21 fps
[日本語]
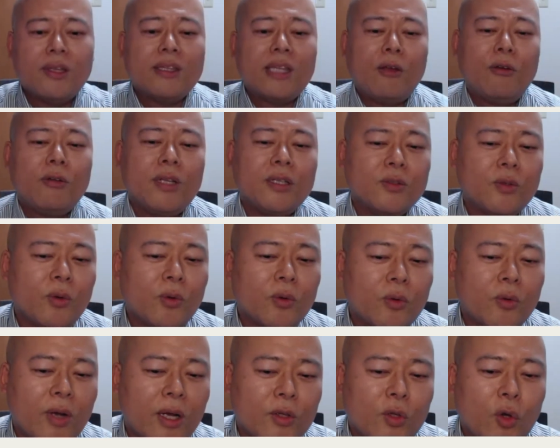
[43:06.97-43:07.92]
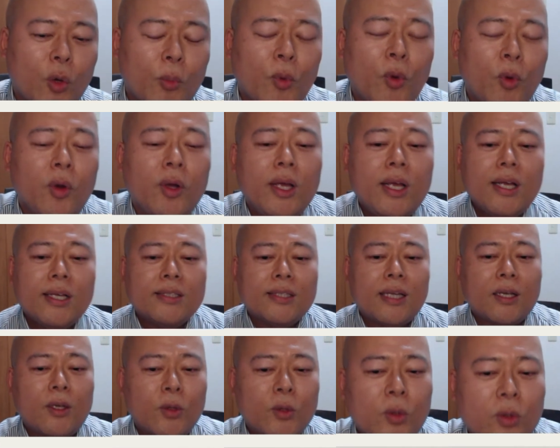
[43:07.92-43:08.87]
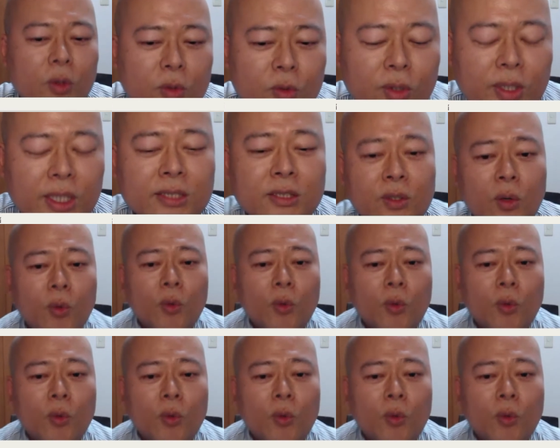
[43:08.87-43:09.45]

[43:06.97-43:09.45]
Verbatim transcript: たような状況がどうも先ほどの人たちに